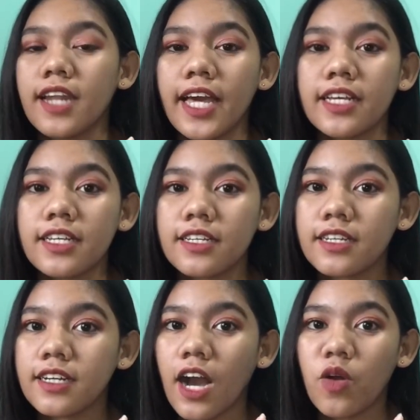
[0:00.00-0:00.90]
like
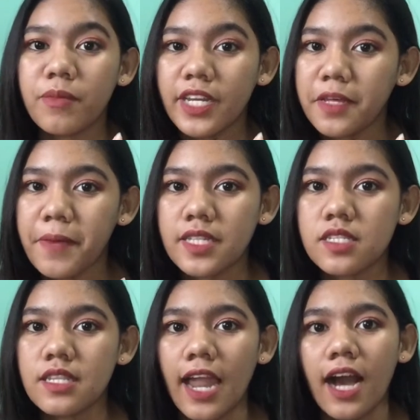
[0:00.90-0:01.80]
how many
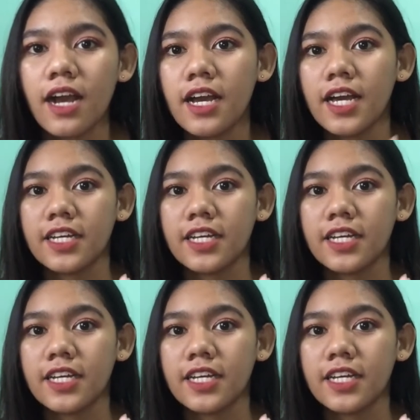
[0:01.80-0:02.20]
months lang?